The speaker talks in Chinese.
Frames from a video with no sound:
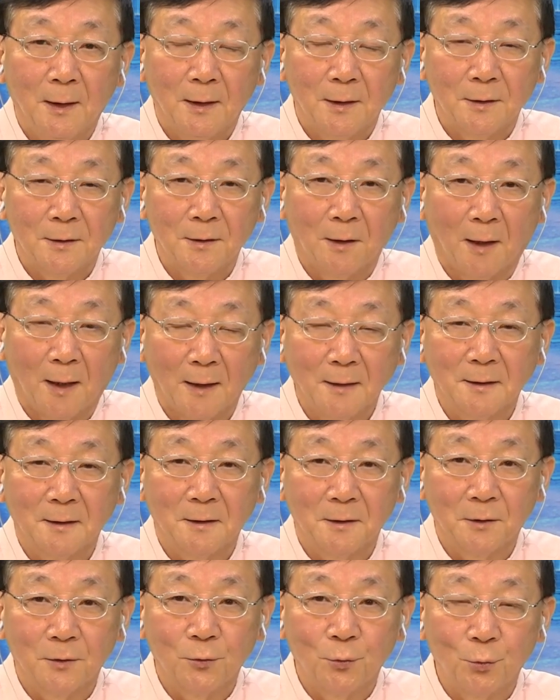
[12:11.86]
小孩的
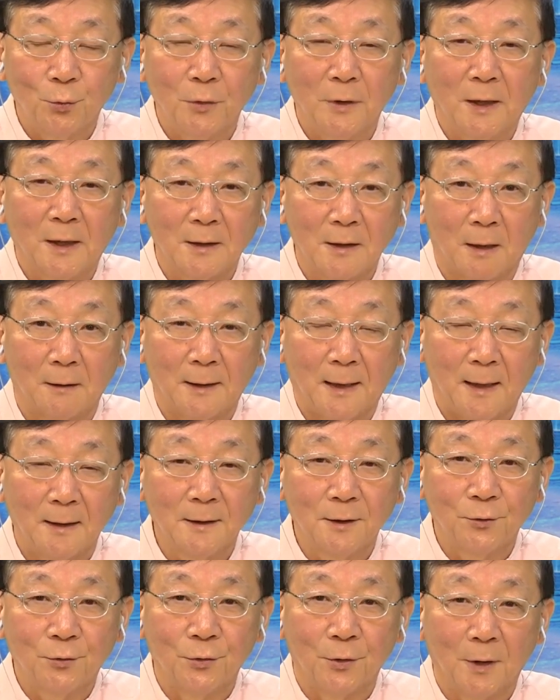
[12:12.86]
时候去那个澡
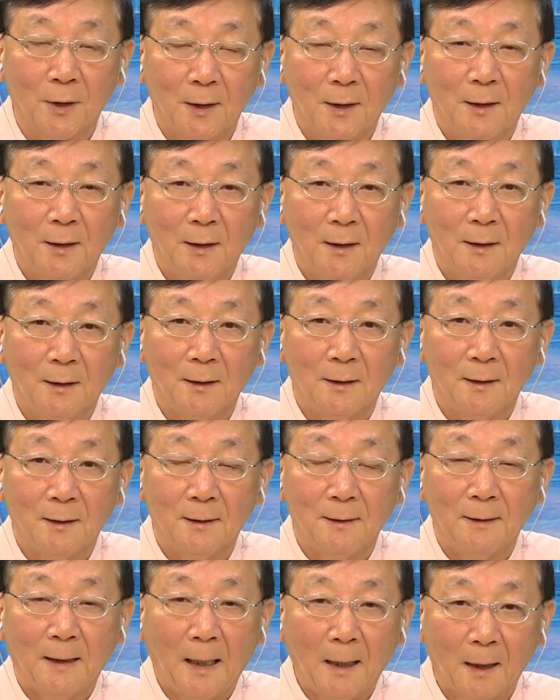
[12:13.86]
堂子去，呃，
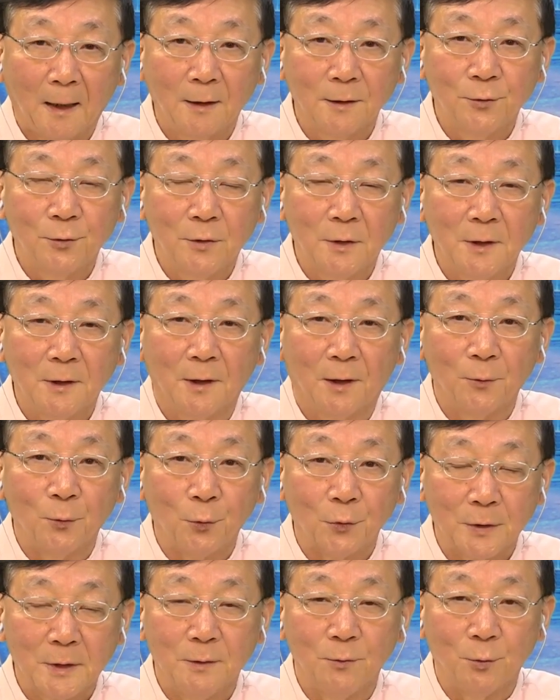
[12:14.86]
男孩儿进到
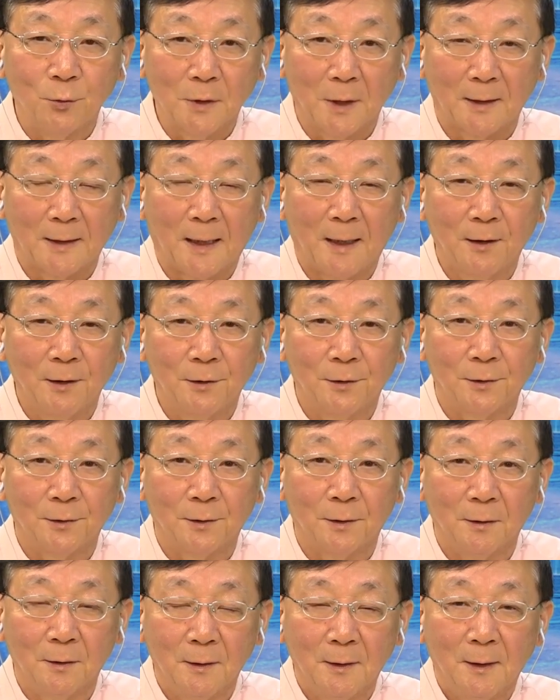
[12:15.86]
女女澡堂里
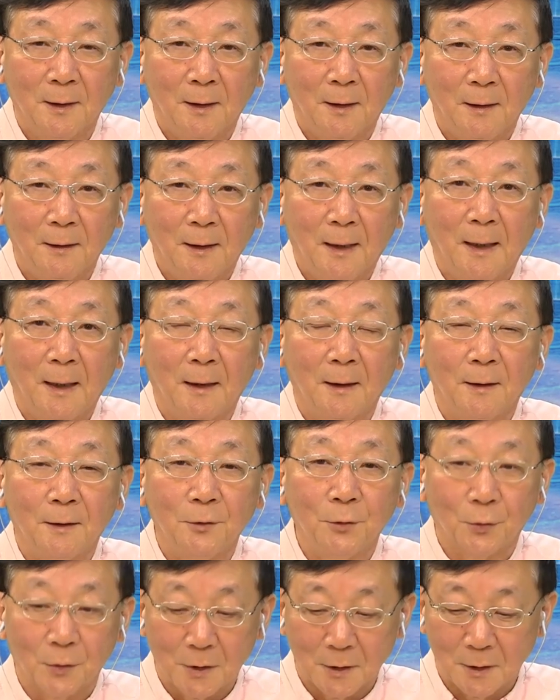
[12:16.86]
头，那
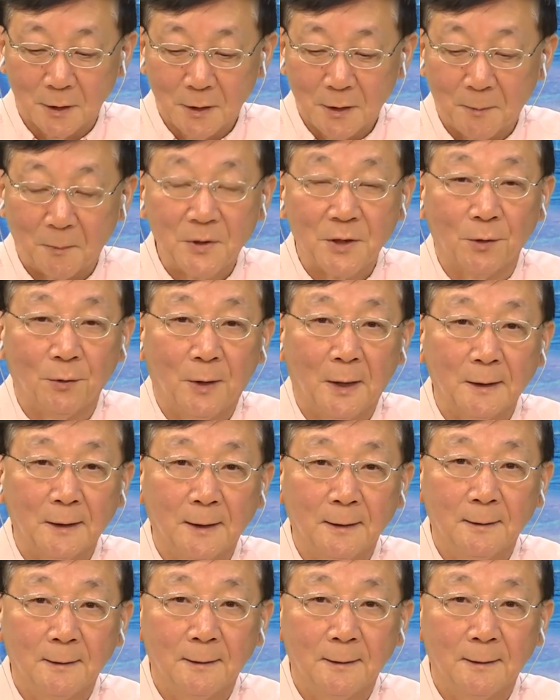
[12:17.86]
又是什么情况呢？